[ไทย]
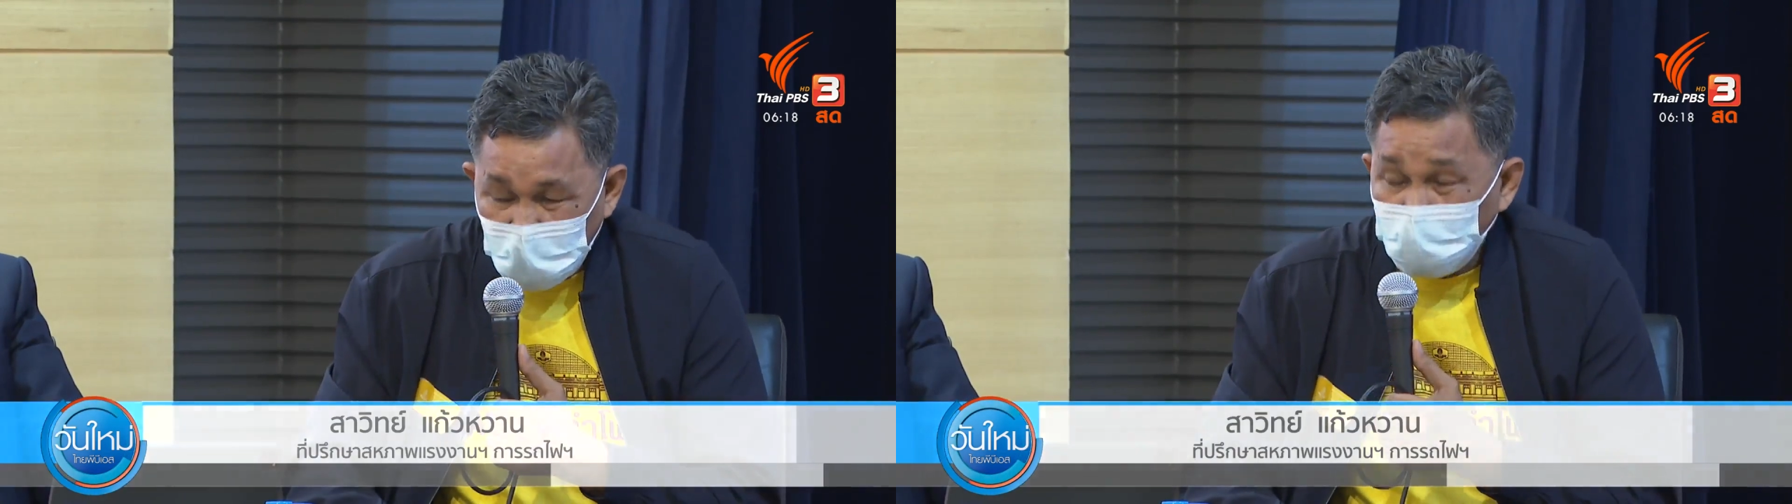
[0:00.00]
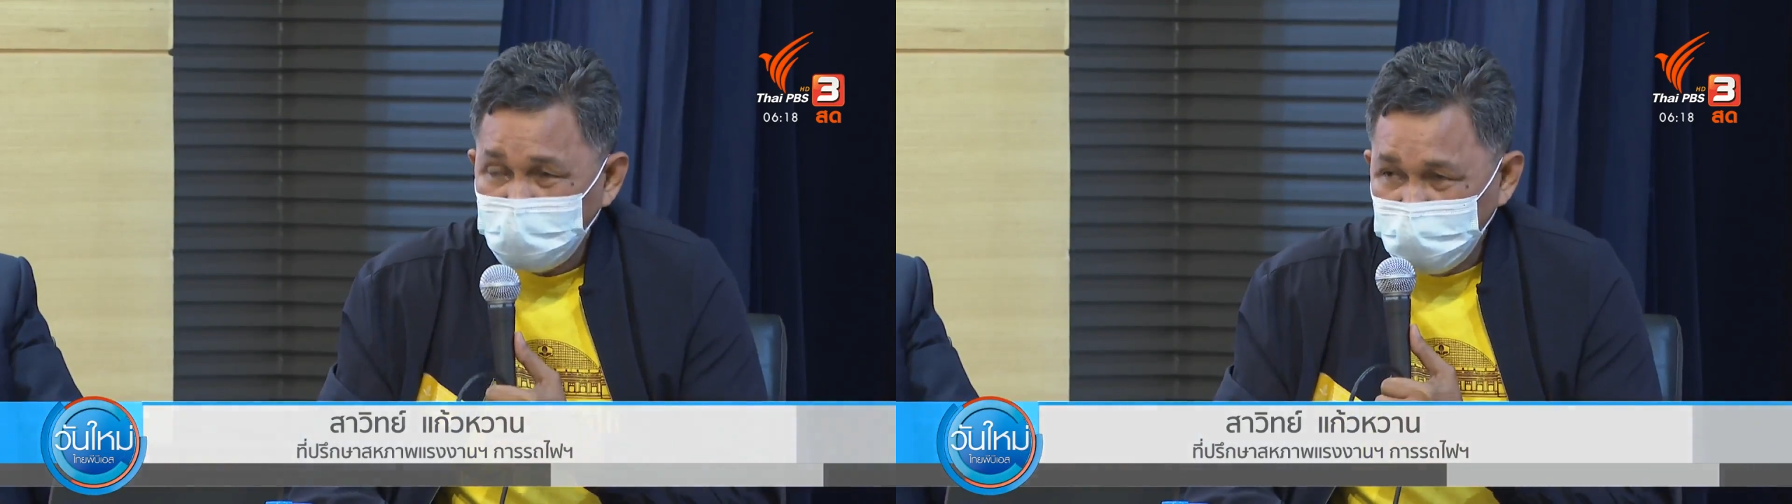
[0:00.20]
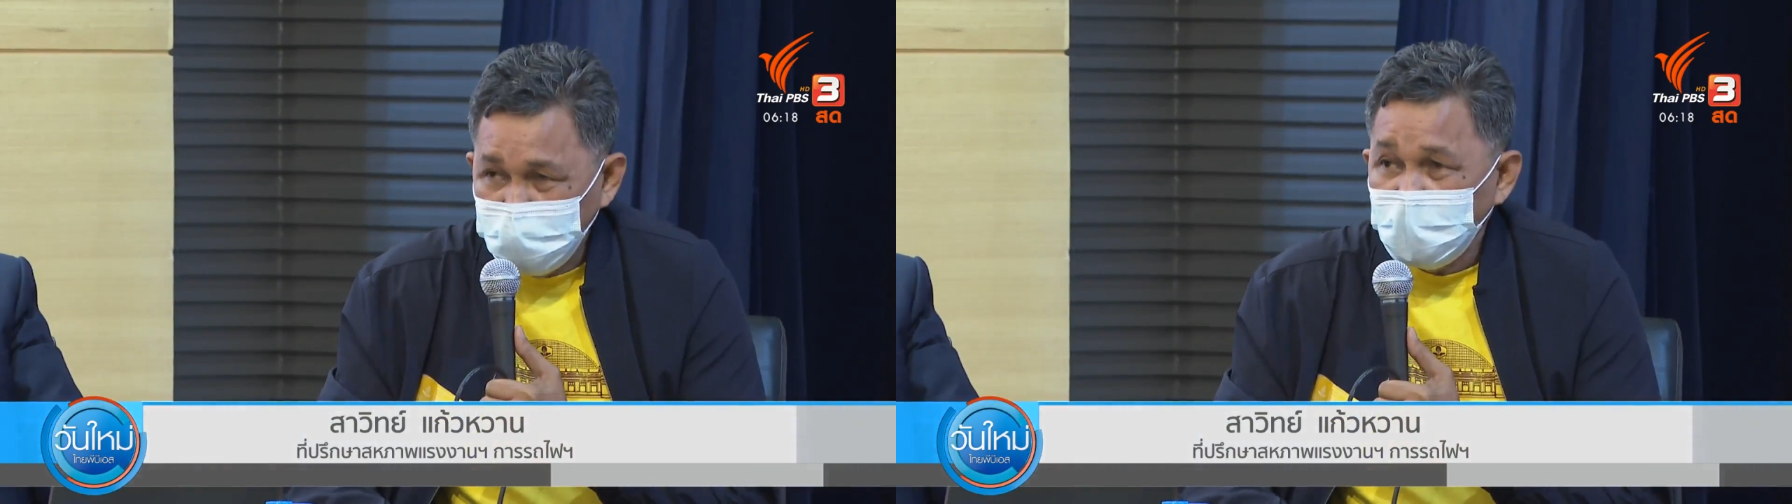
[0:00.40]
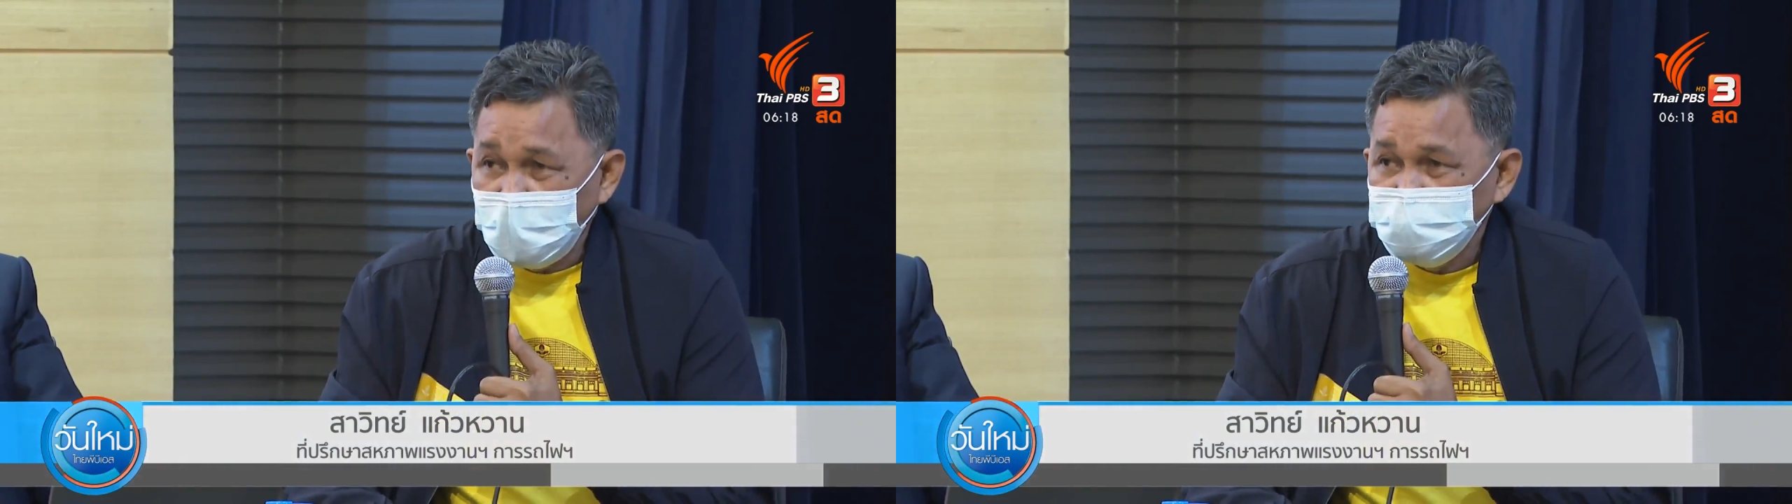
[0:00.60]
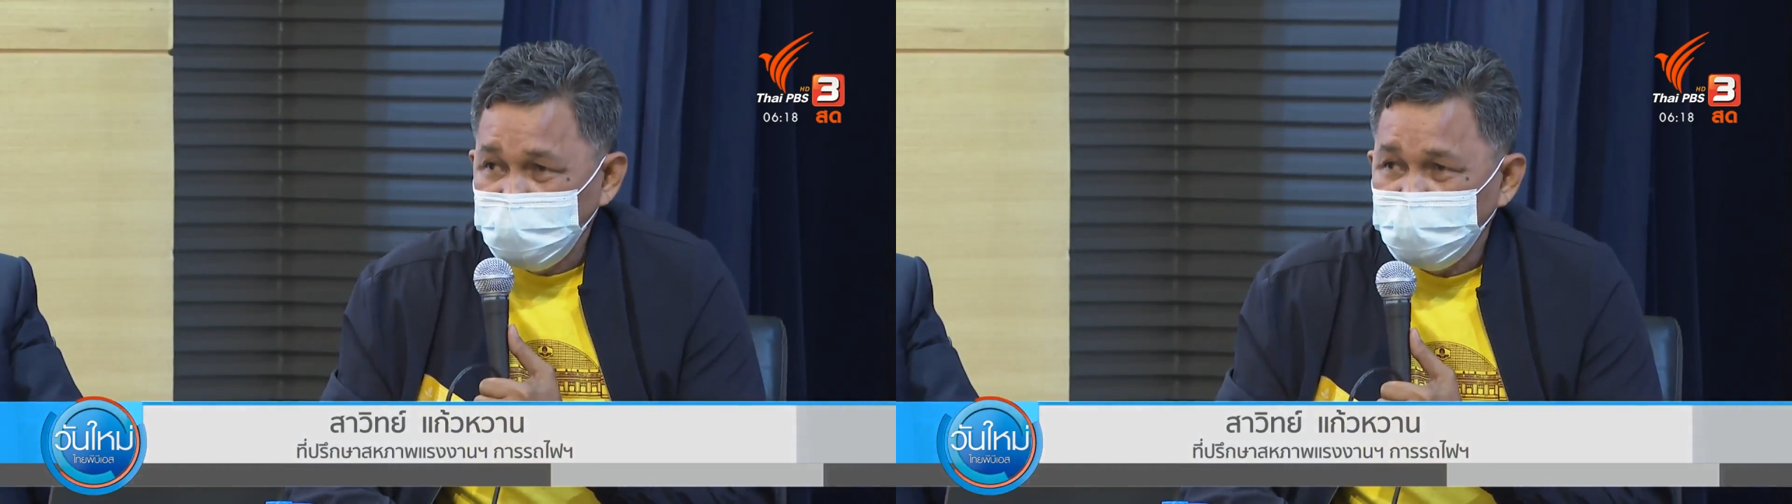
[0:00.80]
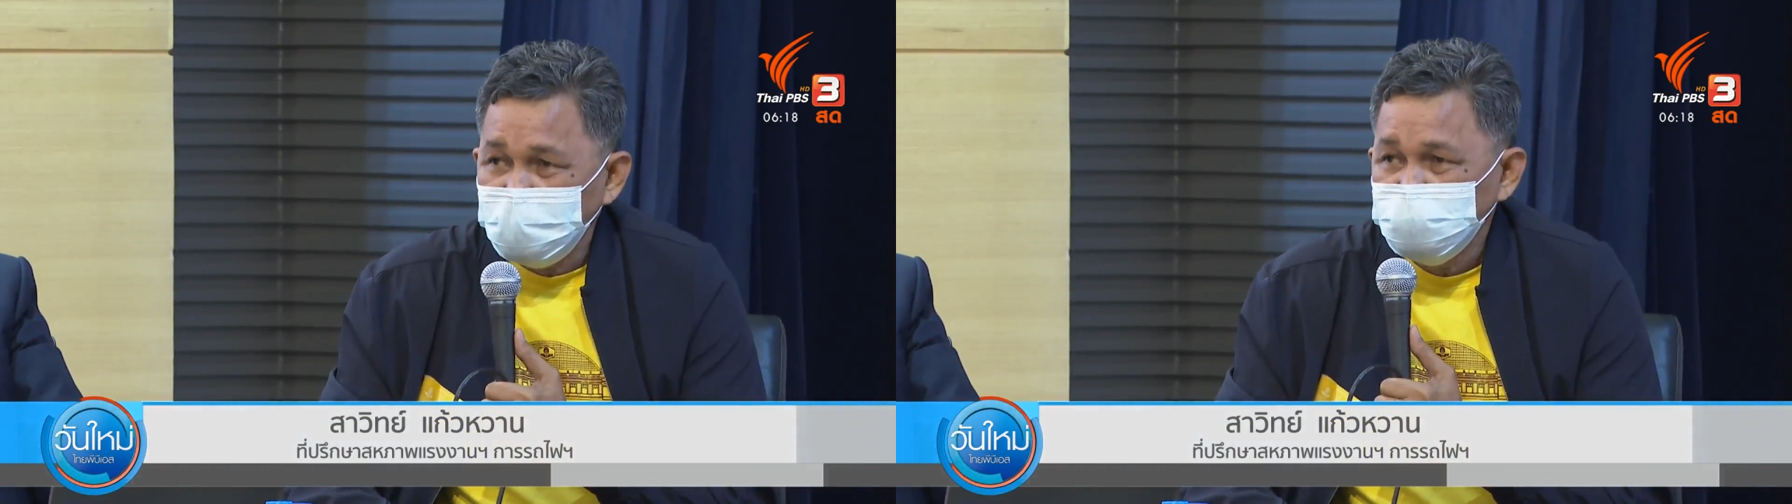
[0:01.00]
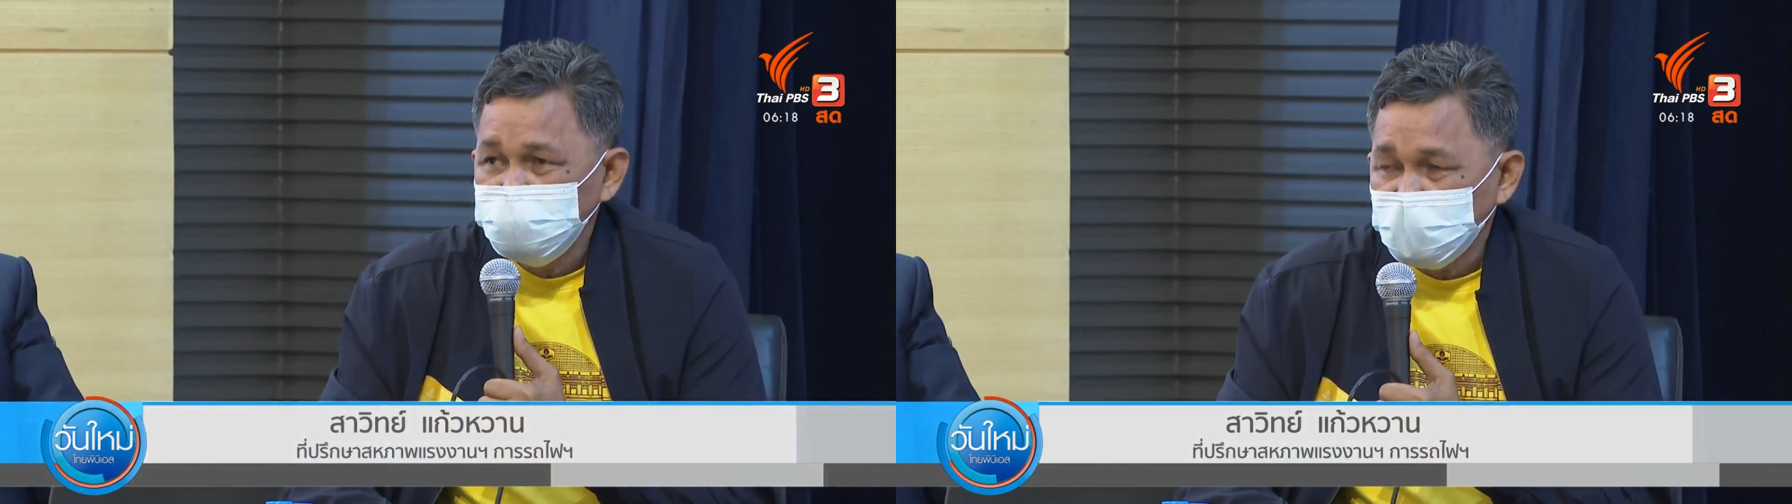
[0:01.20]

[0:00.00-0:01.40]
ณวันนี้เวลานี้นะ